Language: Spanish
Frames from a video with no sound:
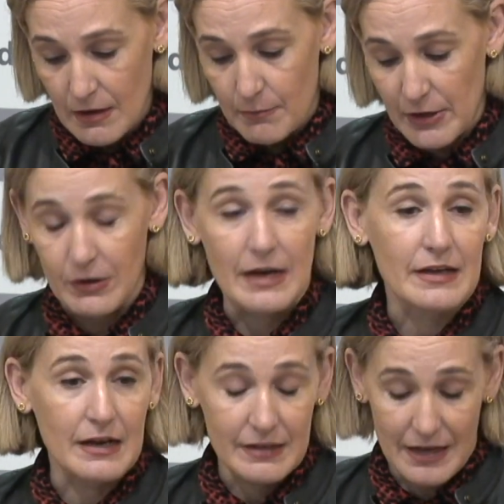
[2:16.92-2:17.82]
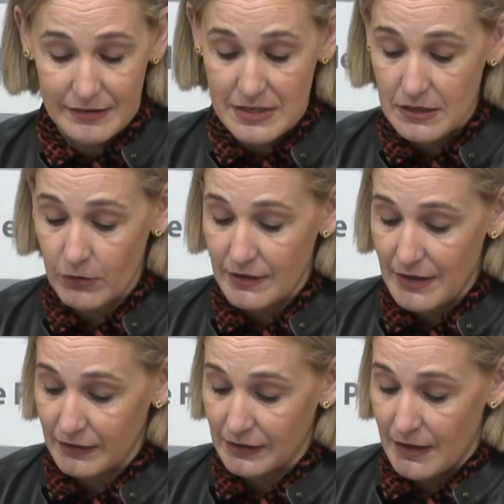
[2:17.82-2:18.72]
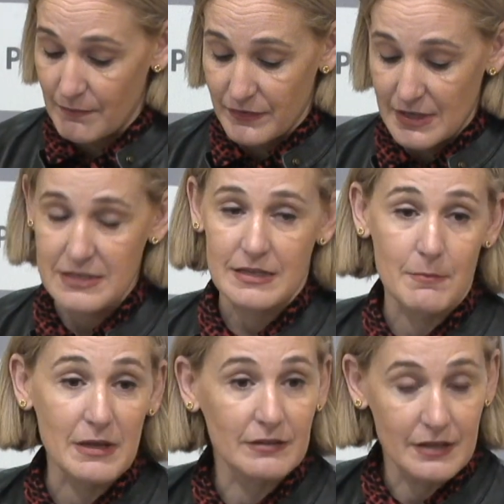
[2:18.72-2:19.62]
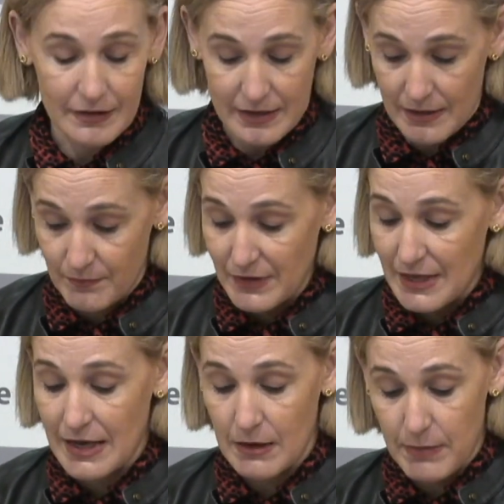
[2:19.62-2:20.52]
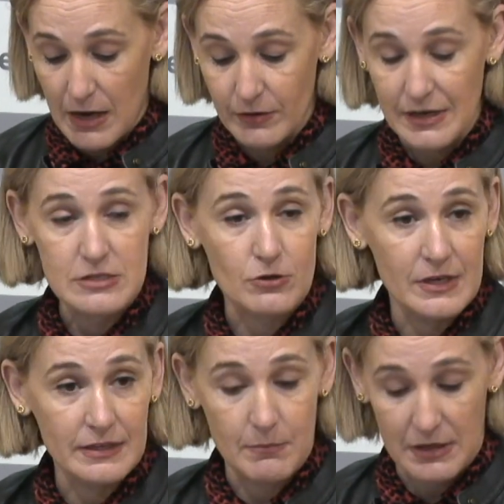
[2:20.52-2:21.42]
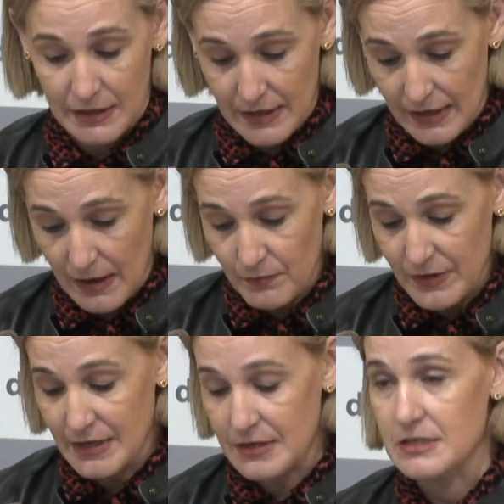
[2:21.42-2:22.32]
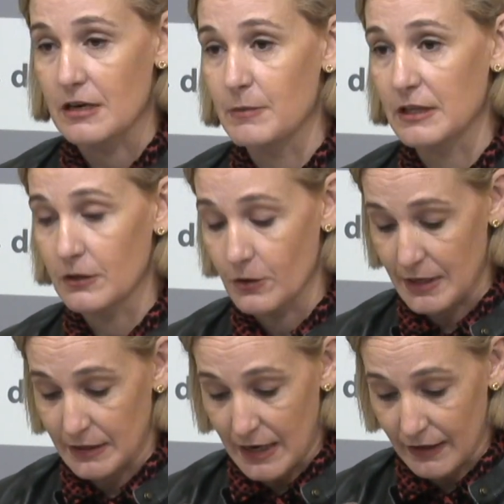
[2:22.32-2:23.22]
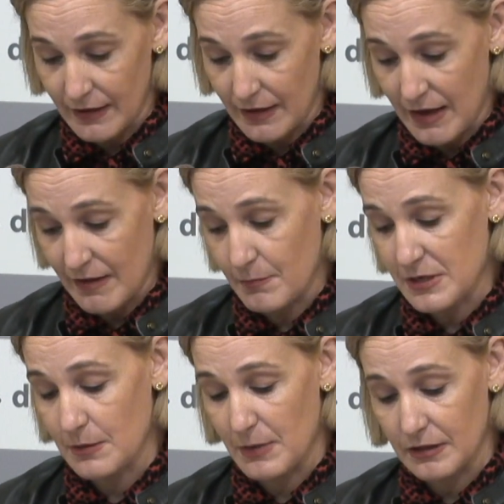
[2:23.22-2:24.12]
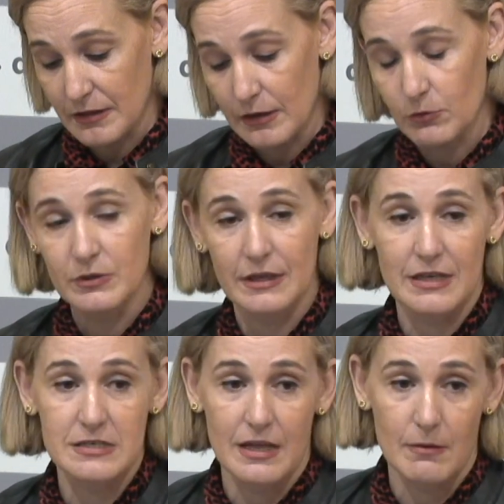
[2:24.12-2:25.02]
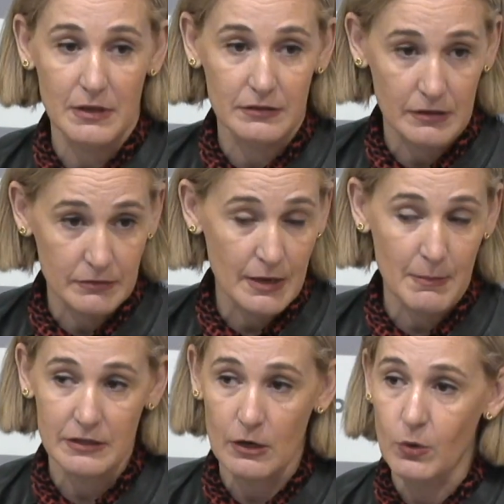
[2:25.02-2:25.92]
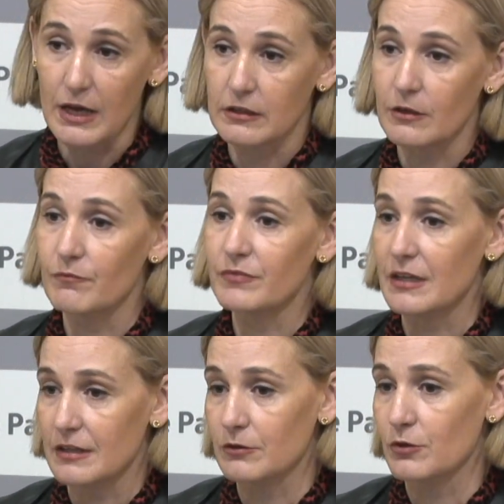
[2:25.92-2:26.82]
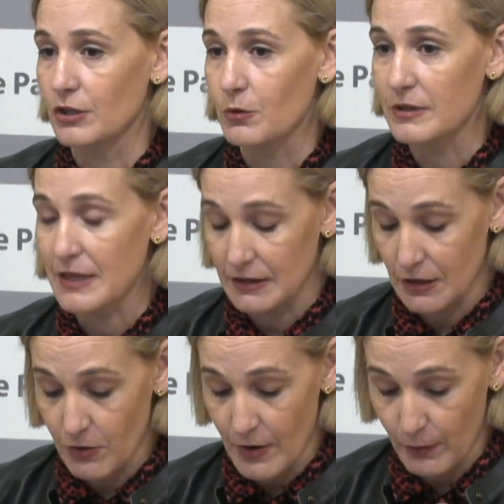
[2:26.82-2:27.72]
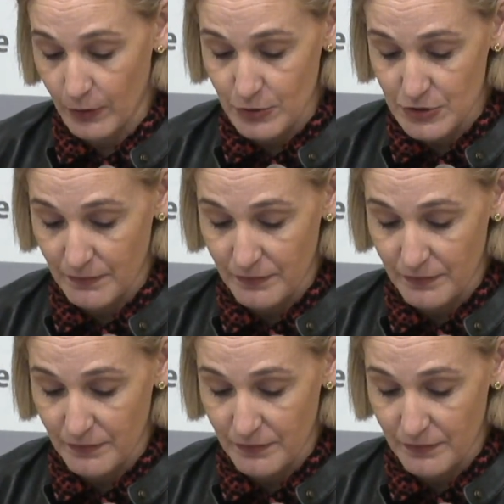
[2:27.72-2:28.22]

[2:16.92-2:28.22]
Pero la realidad de esta ordenanza es que mantiene el pago de la escoleta matinera y el servicio de tarde, además de mantener una tasa de matriculación de 155 euros.